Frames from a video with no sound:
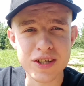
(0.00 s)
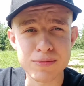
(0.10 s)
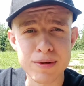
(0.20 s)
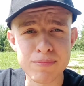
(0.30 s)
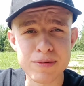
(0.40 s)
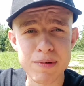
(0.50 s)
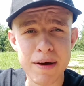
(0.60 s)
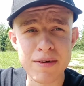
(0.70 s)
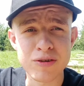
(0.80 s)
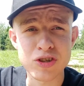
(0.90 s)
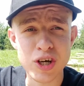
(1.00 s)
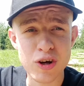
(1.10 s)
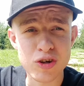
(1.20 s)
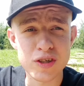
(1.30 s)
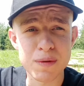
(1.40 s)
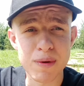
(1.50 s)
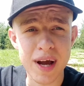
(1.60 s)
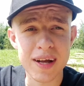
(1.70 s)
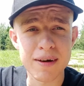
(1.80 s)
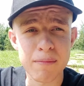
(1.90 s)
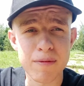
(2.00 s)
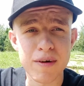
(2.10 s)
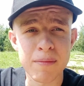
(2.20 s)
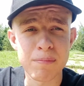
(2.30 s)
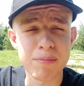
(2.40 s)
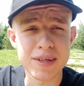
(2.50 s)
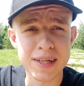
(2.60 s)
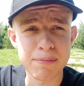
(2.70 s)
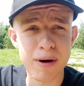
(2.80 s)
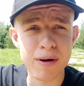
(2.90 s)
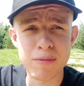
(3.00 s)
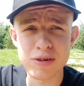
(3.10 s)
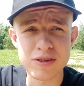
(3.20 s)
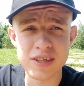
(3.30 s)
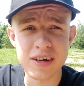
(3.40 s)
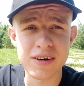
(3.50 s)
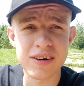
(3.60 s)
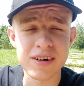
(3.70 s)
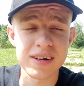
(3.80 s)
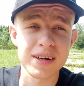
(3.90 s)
Zrobiłem prawie 3 godziny biegania, wam powiem, bez napoju, bez niczego